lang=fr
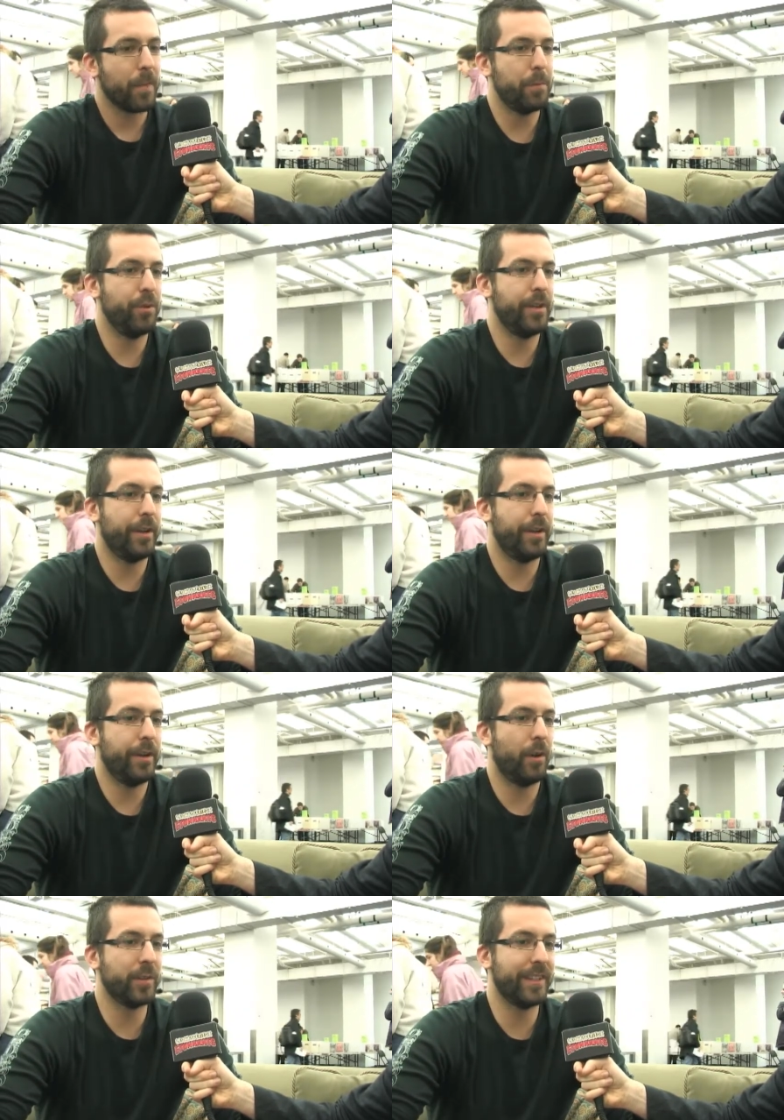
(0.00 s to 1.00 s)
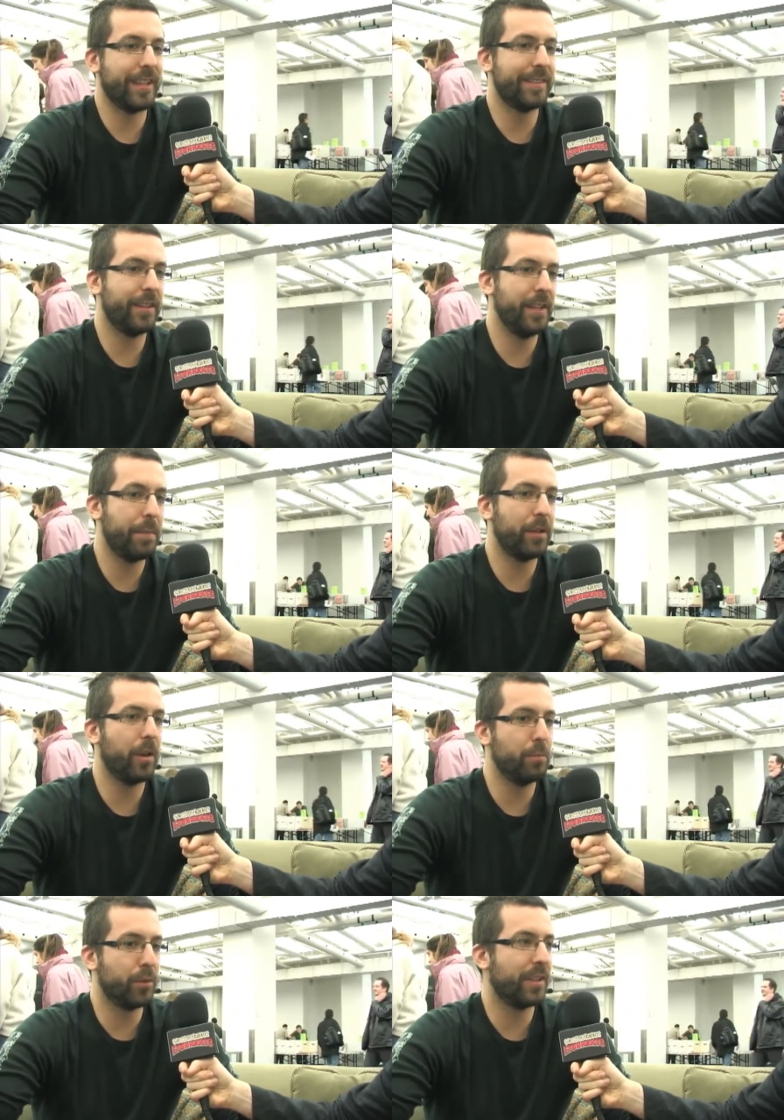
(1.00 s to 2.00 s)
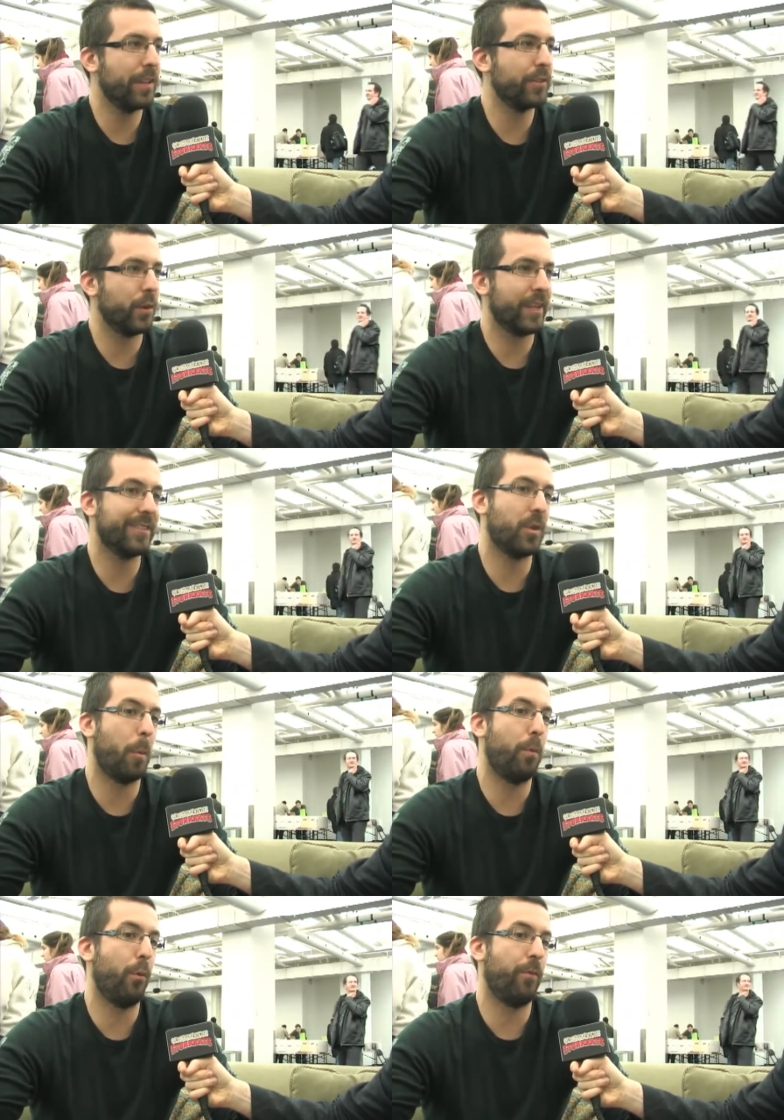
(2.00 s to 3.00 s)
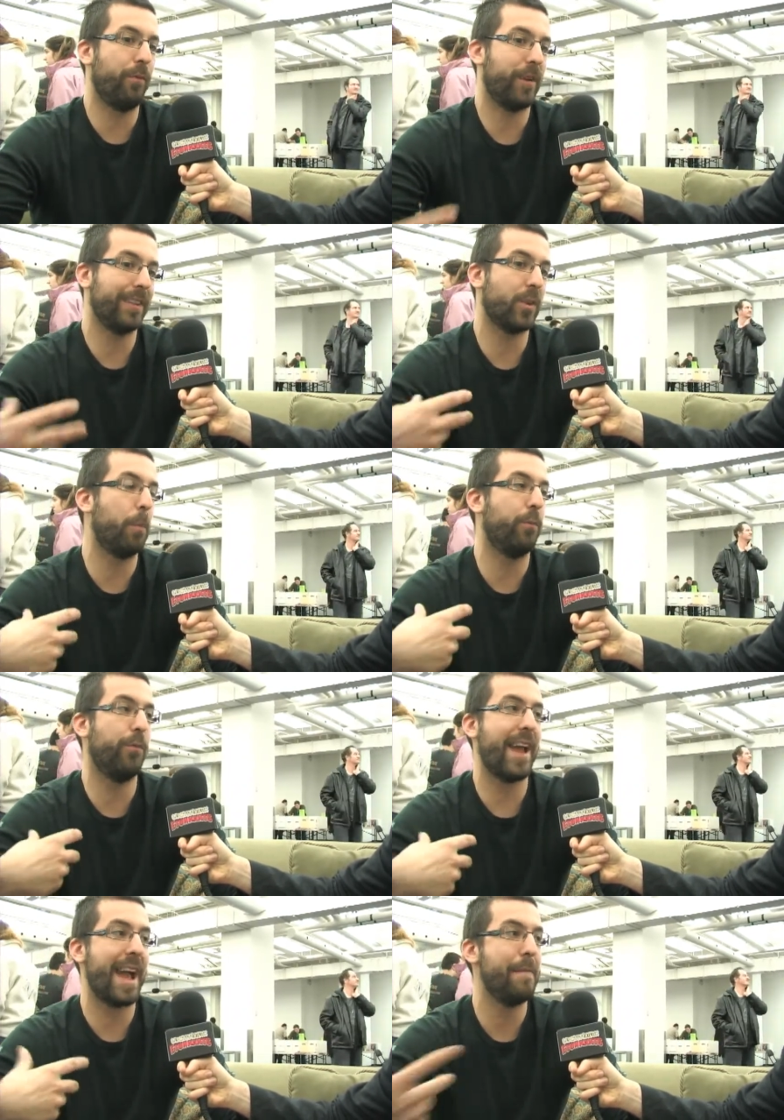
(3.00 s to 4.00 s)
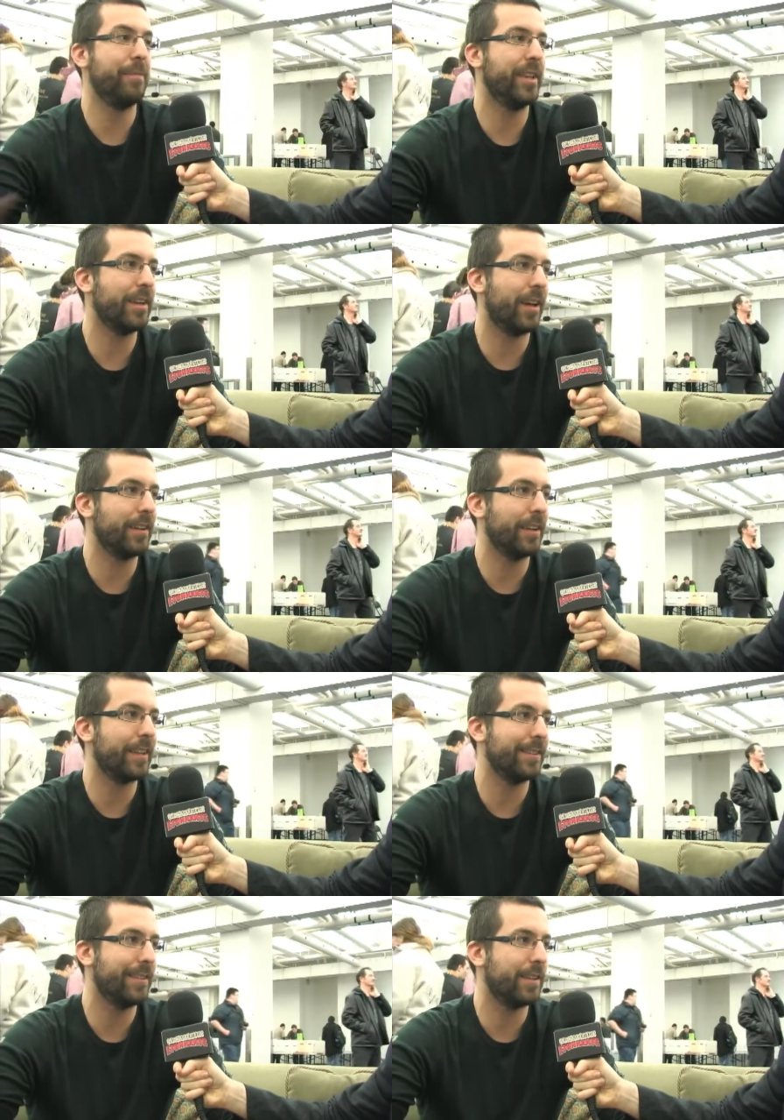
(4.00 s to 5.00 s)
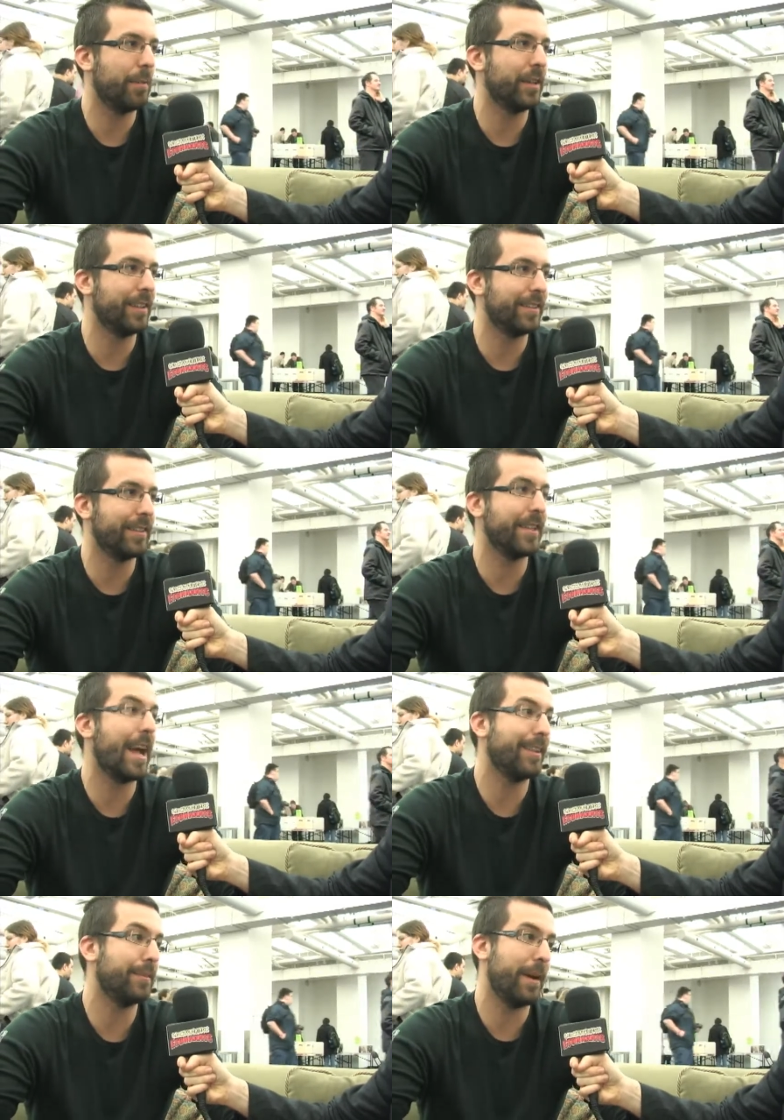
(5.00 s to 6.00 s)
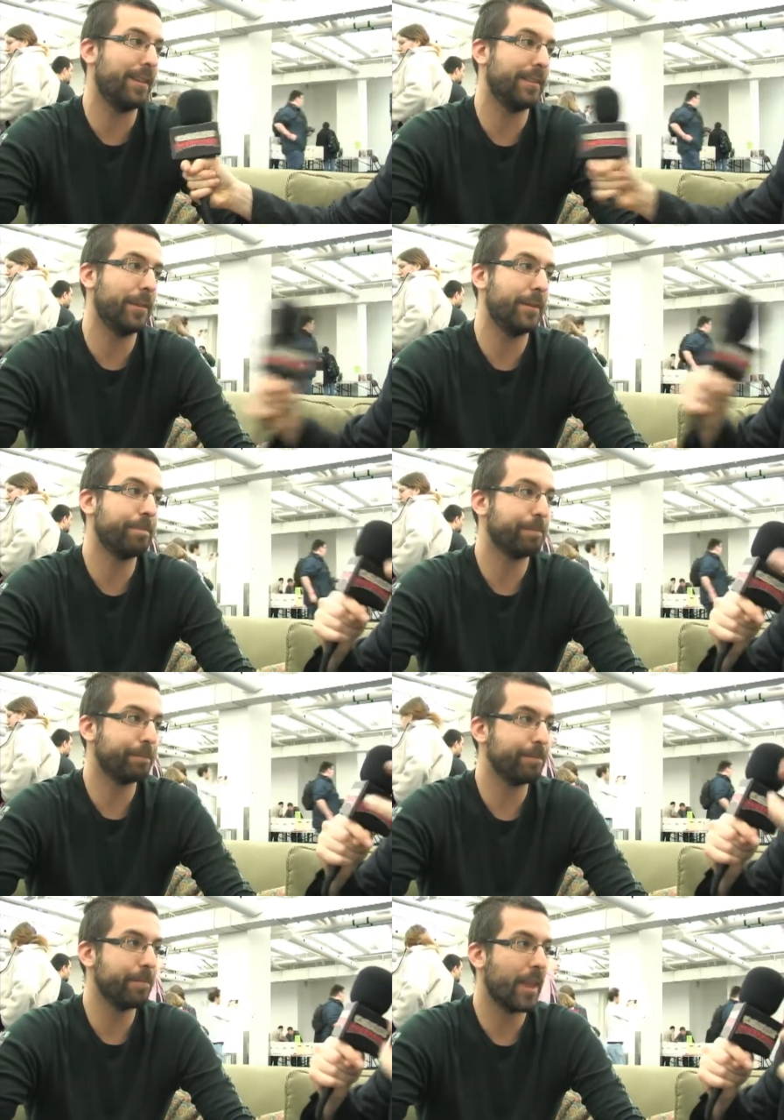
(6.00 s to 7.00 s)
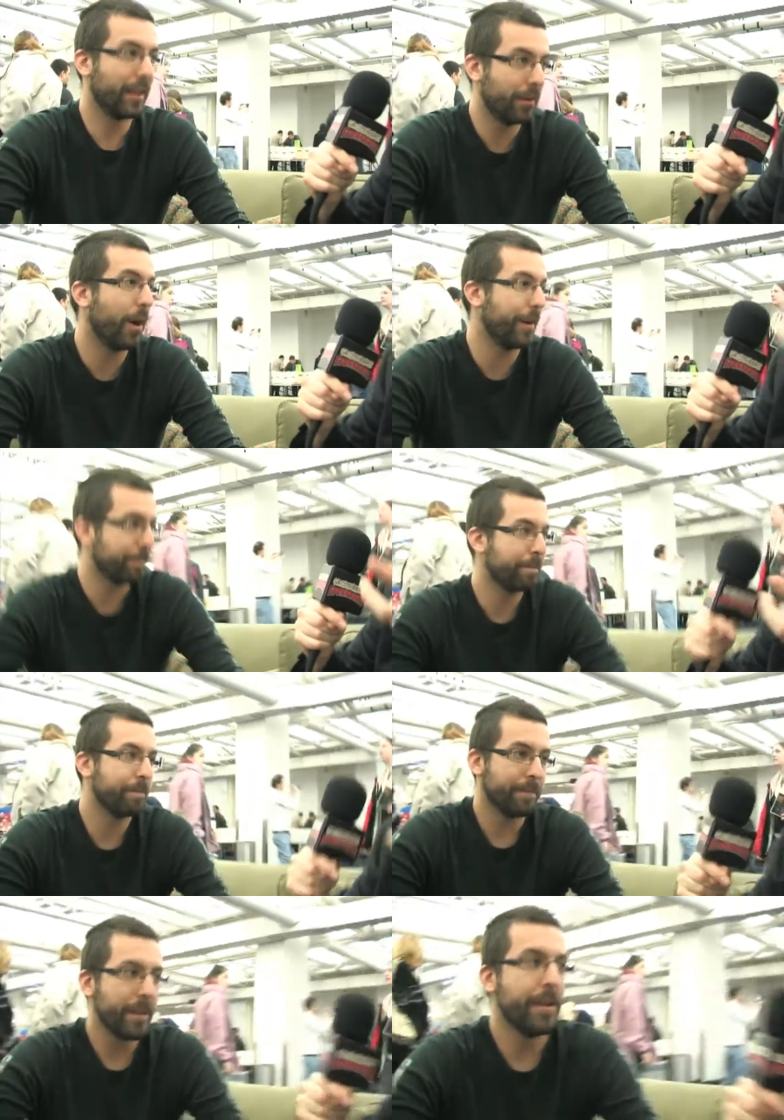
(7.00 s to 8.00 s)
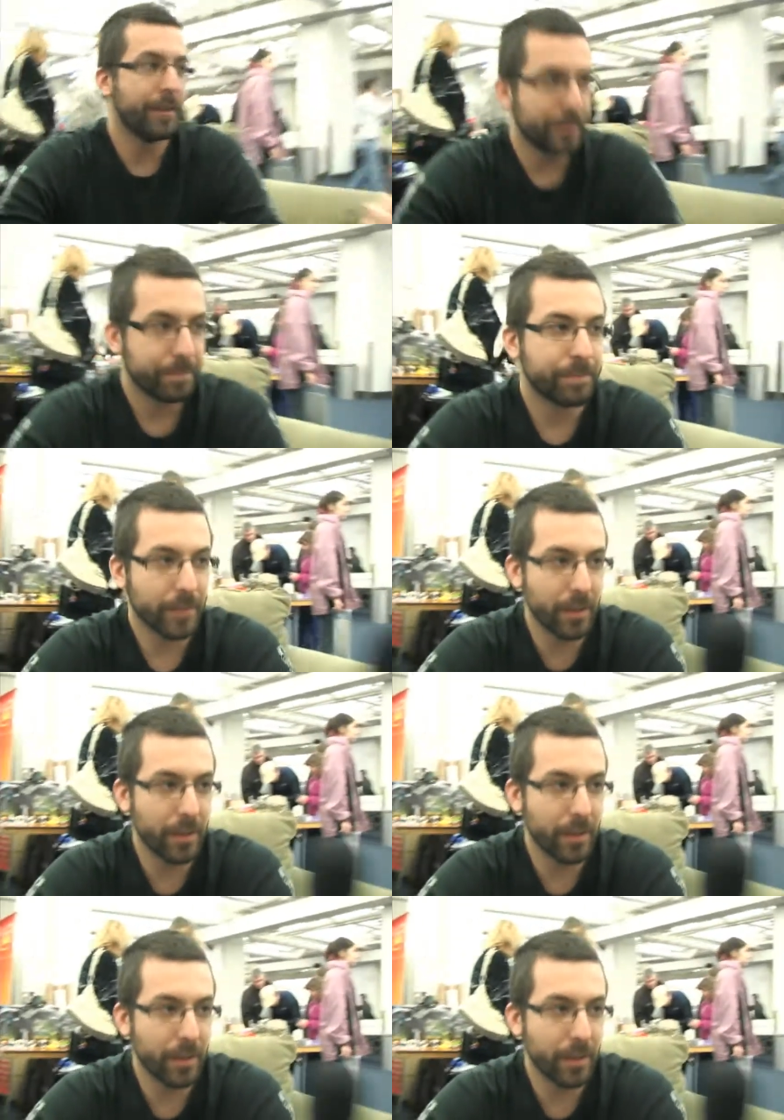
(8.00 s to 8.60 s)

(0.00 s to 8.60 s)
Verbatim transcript: Puis euh, on s'est questionné pendant un bout de temps sur qu'est-ce qu'on pouvait amener en tant qu'artiste de bande dessinée à Space. Qu'est-ce que vous y offrir pour euh, les présentations, des choses comme ça?